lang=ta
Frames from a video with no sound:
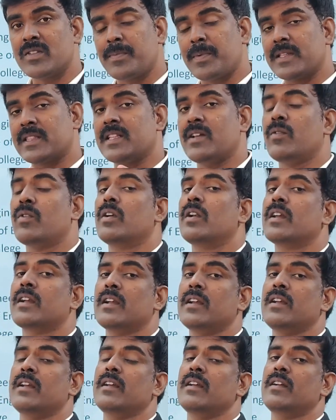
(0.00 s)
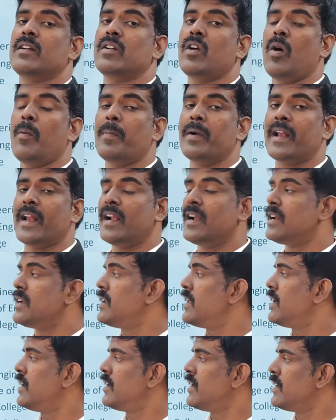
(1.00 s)
அது வந்து பார்த்தீங்கன்னா உங்களுக்கு கவர்மெண்ட்
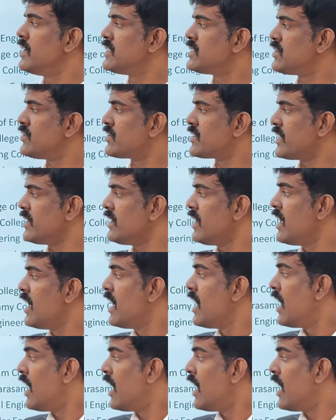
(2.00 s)
எய்டட் இன்ஸ்டியூஷன்